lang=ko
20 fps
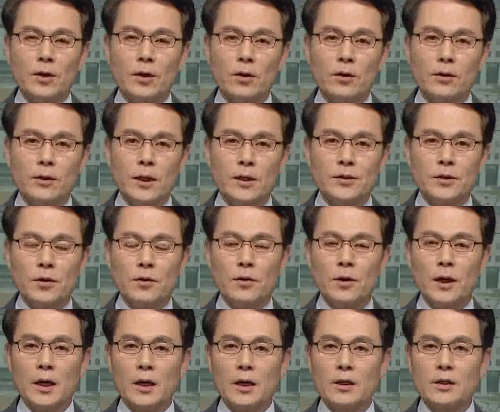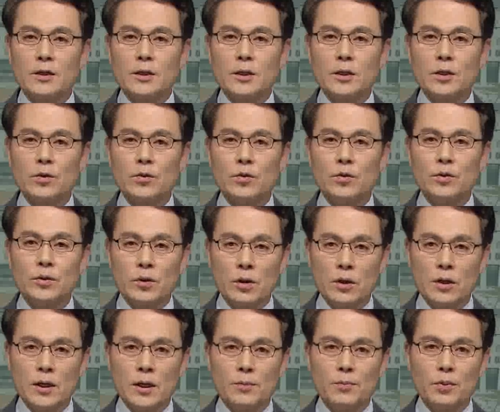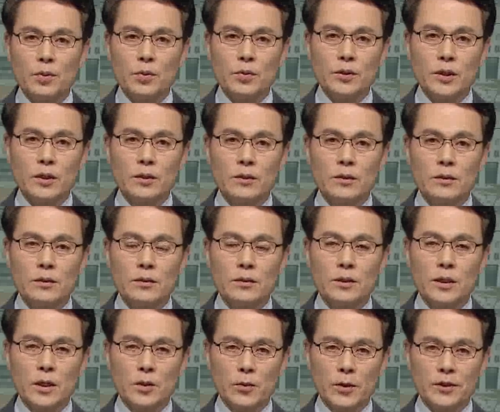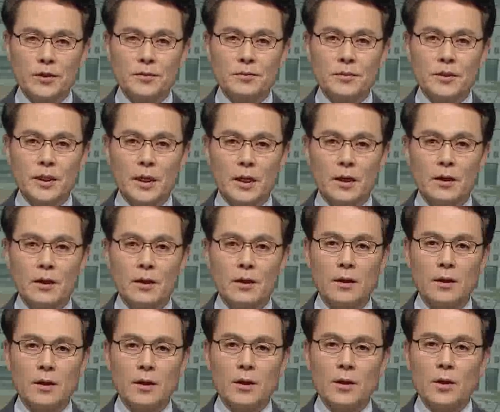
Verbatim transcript: 15건의 신규 전략 프로젝트를 내놓았습니다.